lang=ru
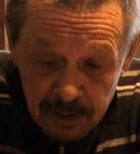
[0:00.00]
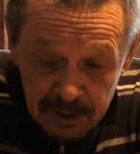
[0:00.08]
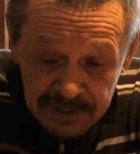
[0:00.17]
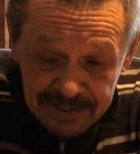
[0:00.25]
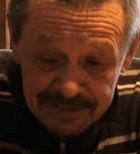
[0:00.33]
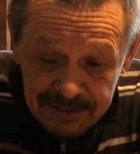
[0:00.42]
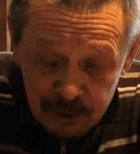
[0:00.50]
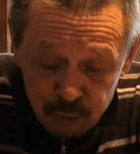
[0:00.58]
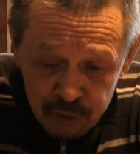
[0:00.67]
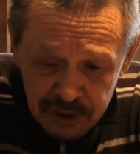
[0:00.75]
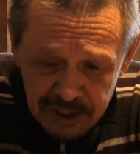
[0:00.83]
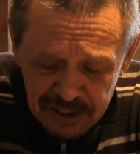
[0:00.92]
ряд
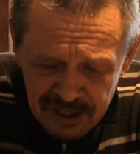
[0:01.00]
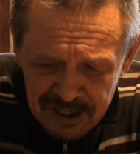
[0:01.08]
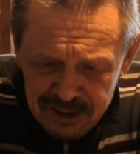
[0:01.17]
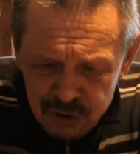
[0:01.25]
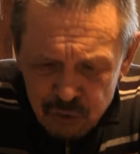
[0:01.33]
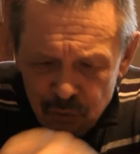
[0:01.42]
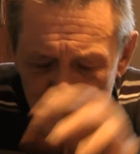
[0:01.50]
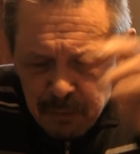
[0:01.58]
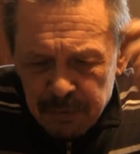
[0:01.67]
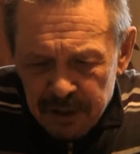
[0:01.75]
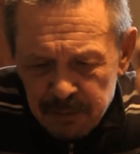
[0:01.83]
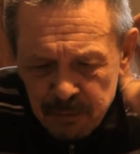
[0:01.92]
людей, особо
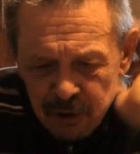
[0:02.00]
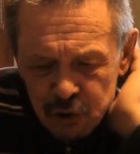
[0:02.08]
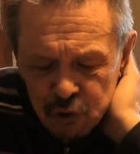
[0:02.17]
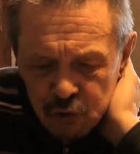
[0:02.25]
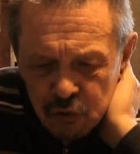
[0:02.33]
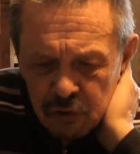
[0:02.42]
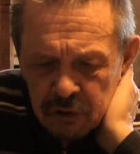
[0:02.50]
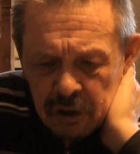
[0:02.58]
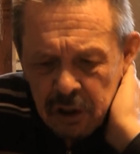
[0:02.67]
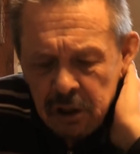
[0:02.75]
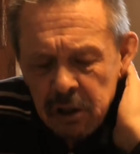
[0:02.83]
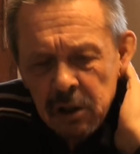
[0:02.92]

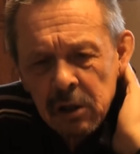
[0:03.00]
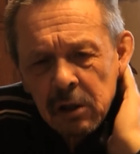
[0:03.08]
приближенных